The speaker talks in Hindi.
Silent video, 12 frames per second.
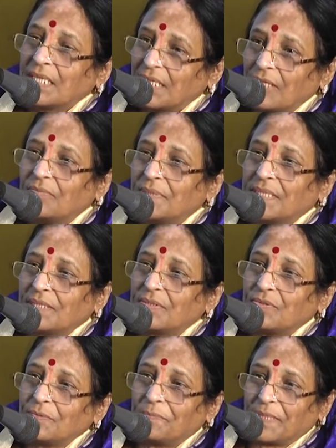किलोमीटर
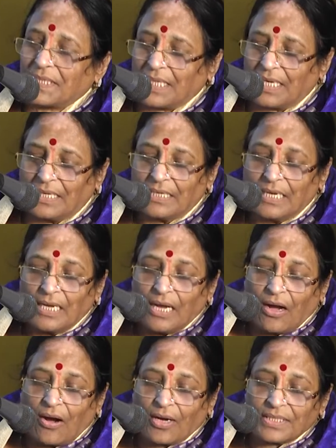दूर पे था
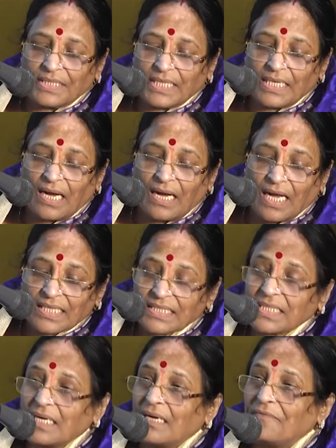और ये आज
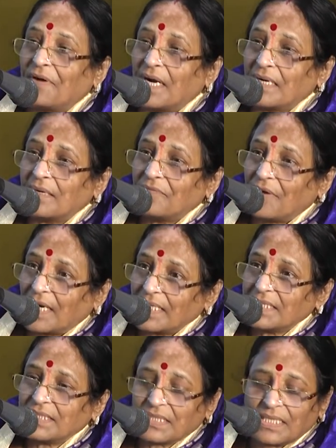का
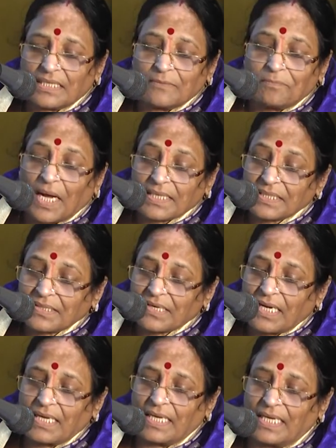वाणिज्य केंद्र
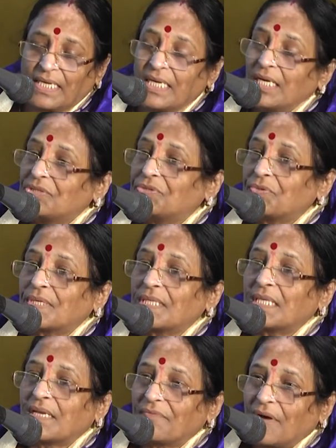पानरा है जो कि
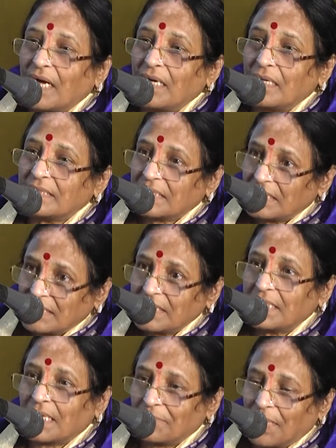धनबाद
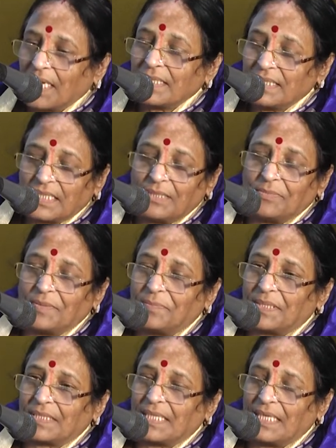धनबाद ज़िले में
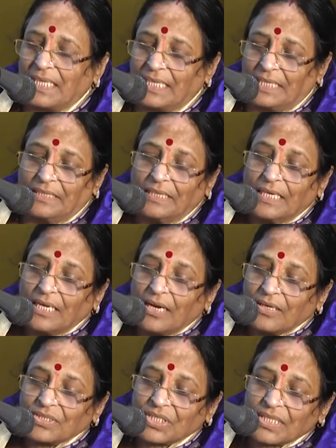पड़ता है
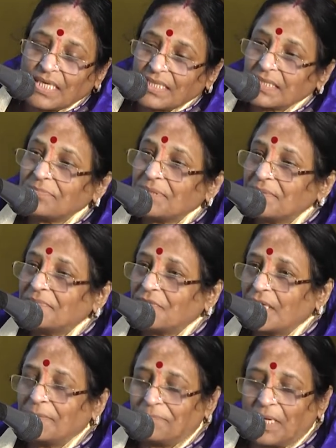शिखर जी भी
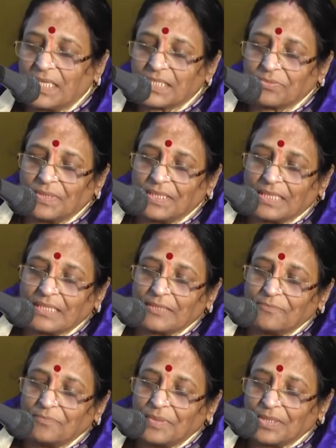वहीं पास में
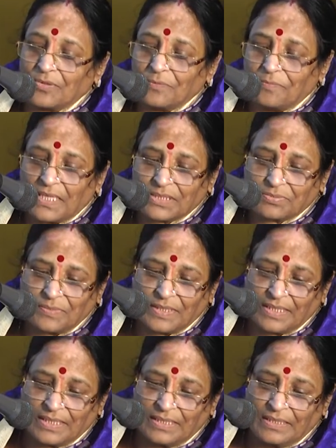एकदम बिल्कुल पास में
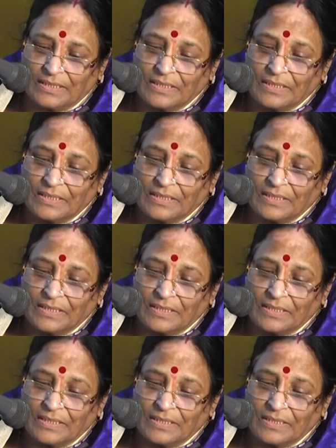हैं